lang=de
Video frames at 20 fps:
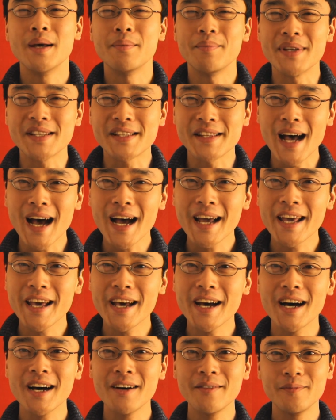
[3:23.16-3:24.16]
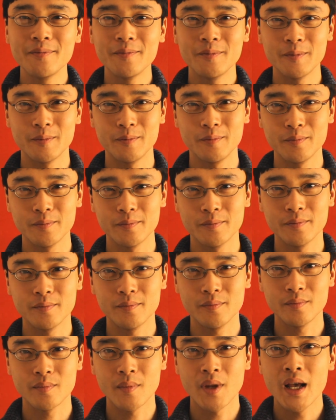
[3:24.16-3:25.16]
Bis nachher.
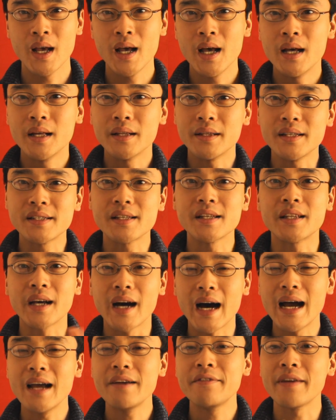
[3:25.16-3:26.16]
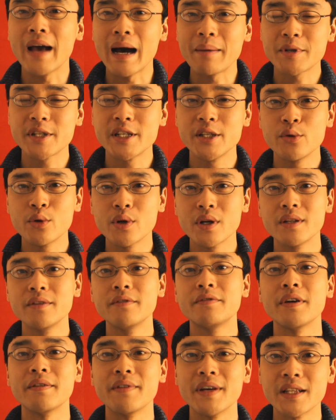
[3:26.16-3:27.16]
Diese drei
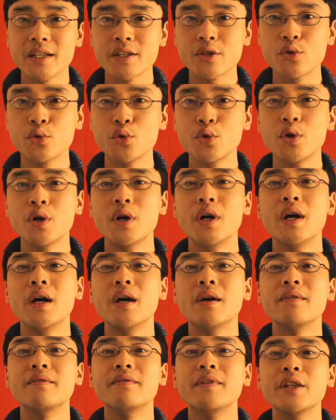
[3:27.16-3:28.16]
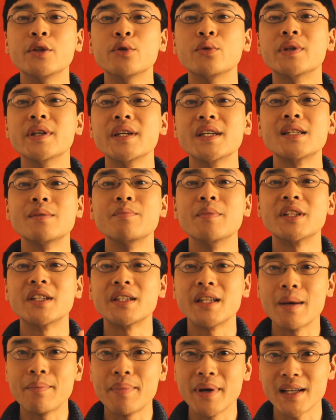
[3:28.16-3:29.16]
Verabschiedungen verwendest du, wenn du dich
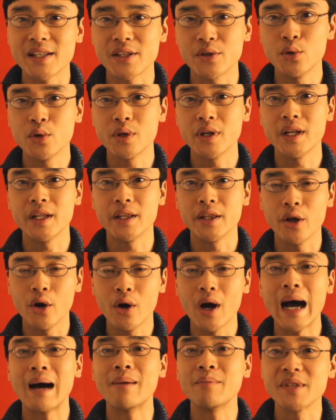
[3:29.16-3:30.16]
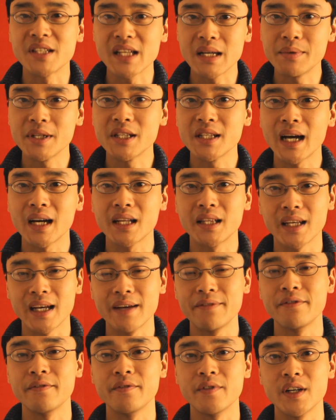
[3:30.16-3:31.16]
mit der Person noch am selben Tag
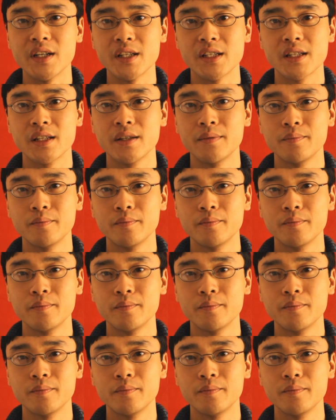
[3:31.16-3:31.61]
treffen willst.